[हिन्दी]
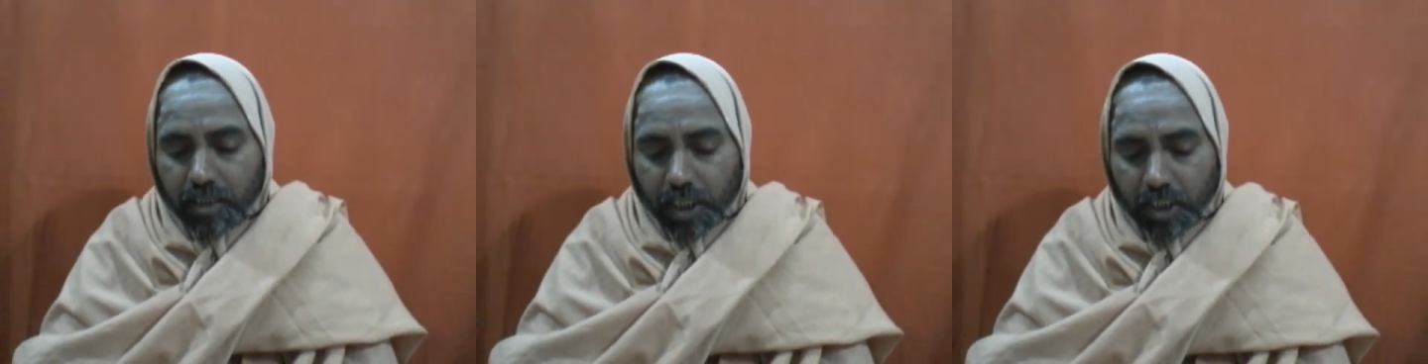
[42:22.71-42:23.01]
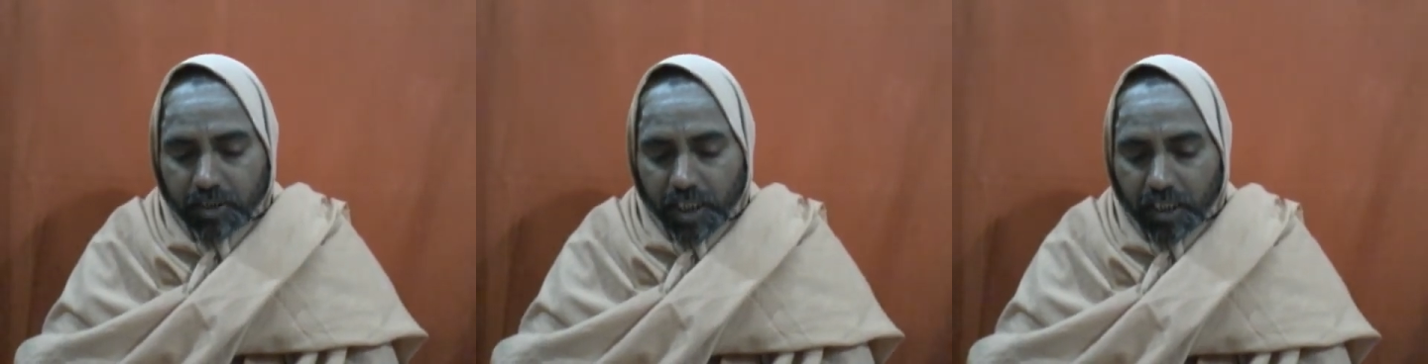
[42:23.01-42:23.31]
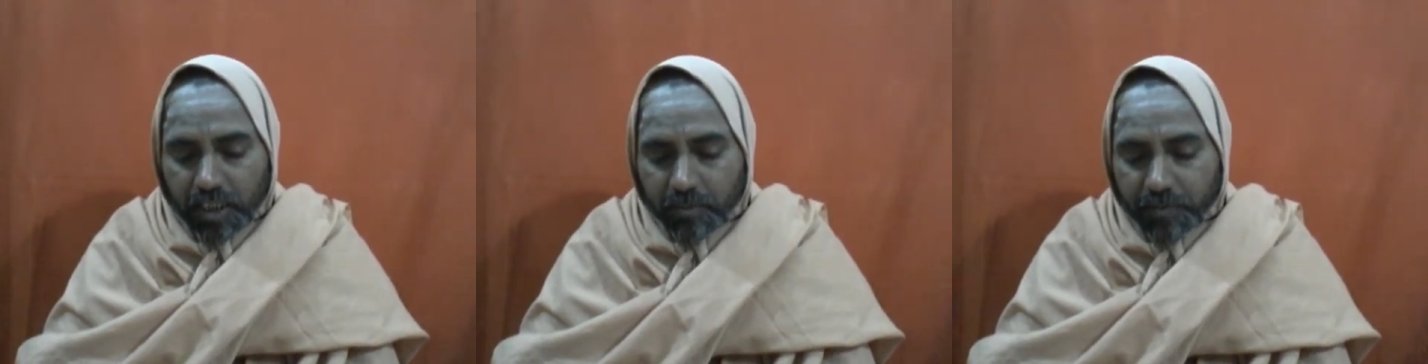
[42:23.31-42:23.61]
देखिए
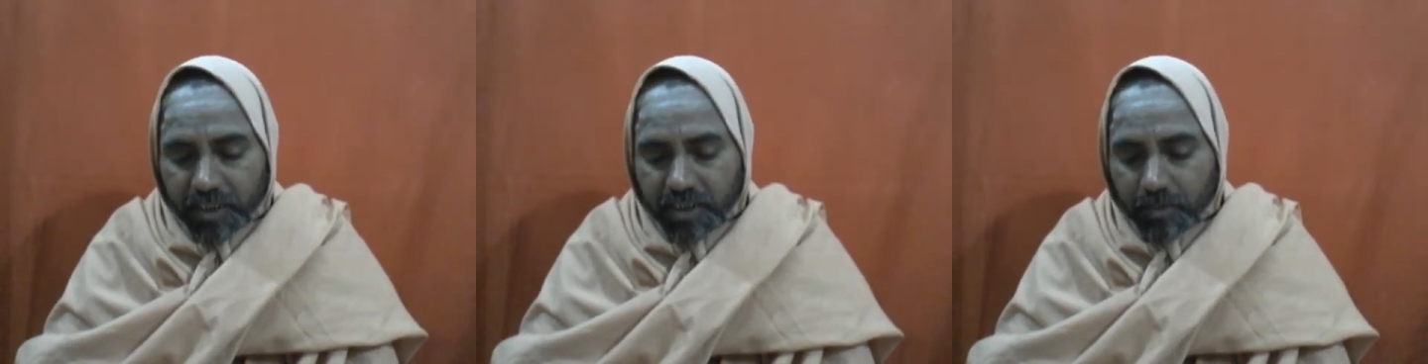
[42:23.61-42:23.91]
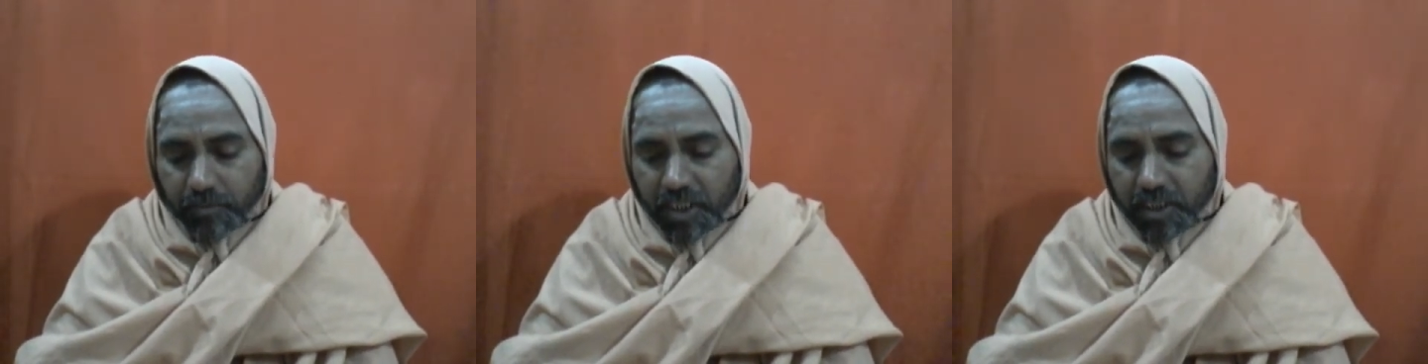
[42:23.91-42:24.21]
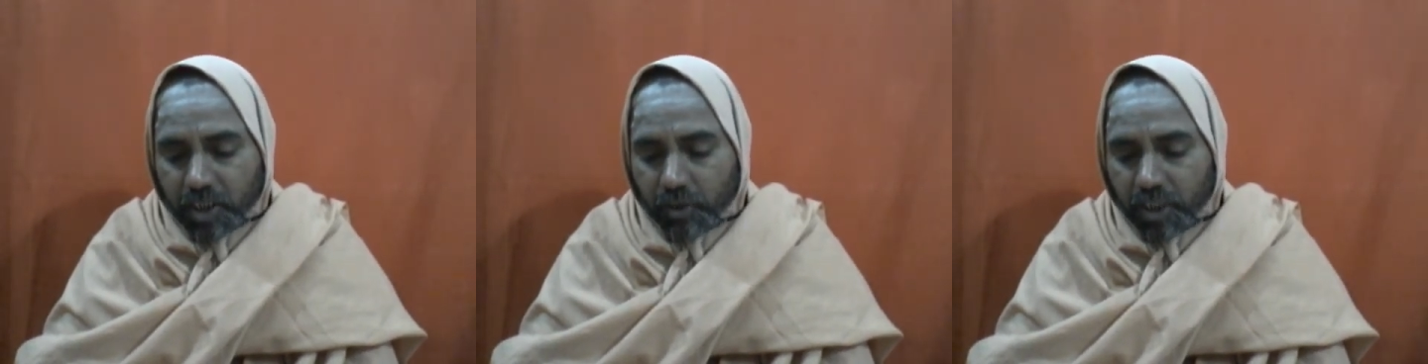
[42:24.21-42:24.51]
साधन पंचक
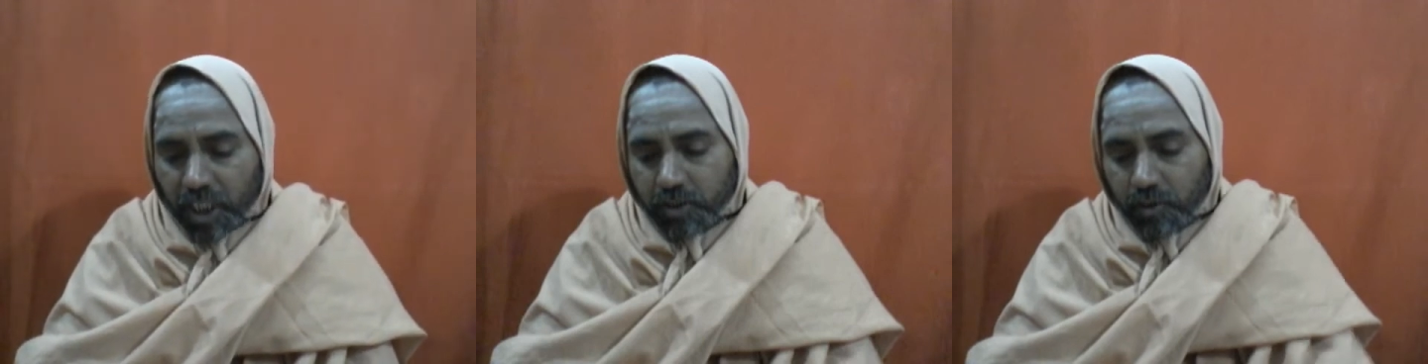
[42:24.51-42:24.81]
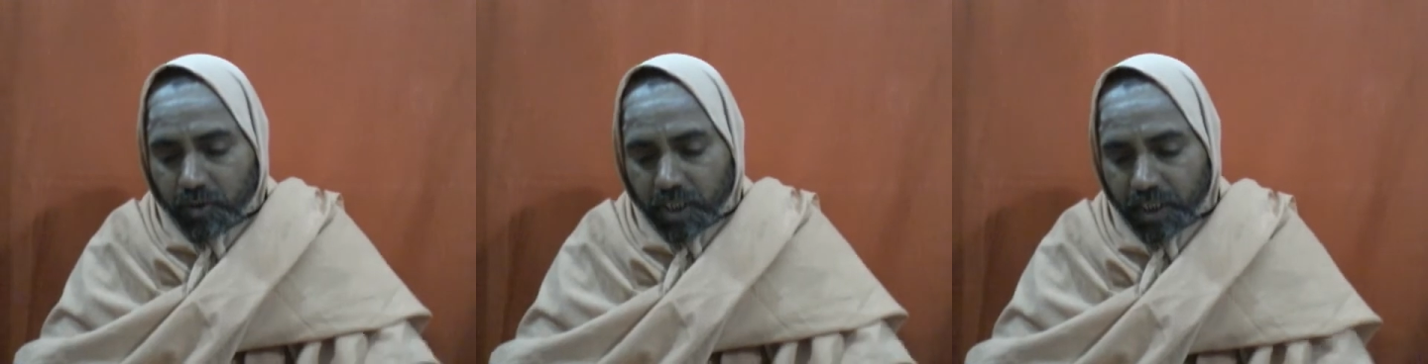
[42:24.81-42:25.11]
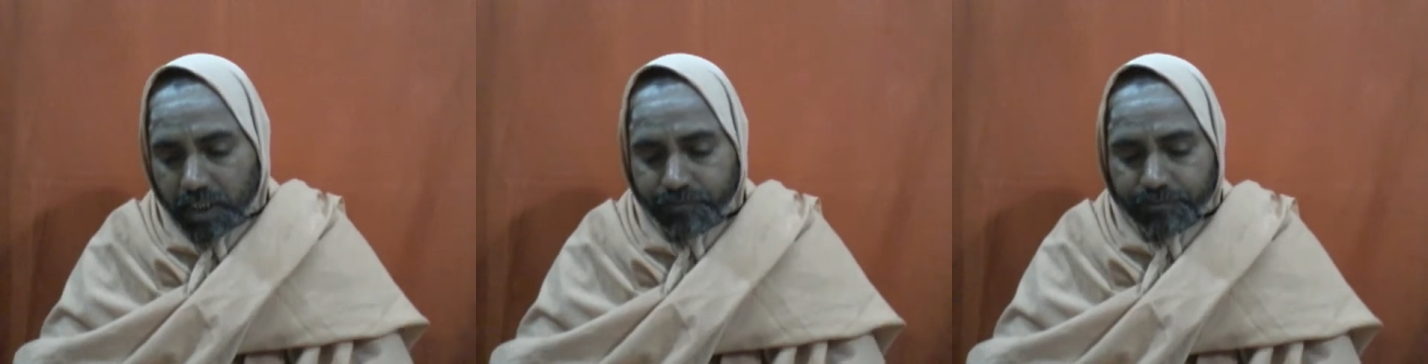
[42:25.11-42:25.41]
में चौथा श्लोक है